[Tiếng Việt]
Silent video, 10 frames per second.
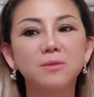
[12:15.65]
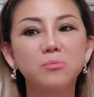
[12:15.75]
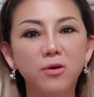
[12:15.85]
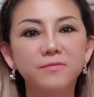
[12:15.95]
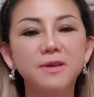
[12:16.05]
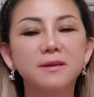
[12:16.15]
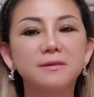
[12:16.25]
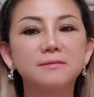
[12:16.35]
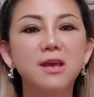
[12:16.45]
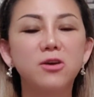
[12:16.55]
Mọi việc
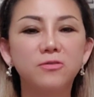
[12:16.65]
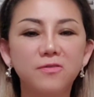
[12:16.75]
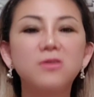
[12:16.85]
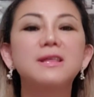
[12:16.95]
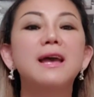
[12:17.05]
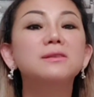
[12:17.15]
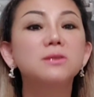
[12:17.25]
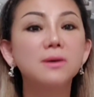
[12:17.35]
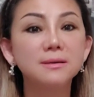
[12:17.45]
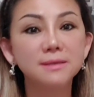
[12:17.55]
đều phó thác
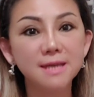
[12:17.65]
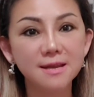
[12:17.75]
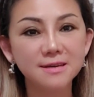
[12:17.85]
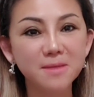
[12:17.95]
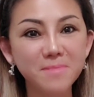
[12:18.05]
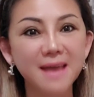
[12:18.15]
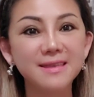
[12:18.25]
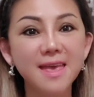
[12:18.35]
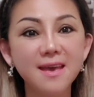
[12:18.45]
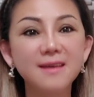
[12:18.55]
cho ơn trên các
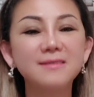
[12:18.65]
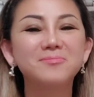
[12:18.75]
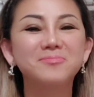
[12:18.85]
bạn nhé.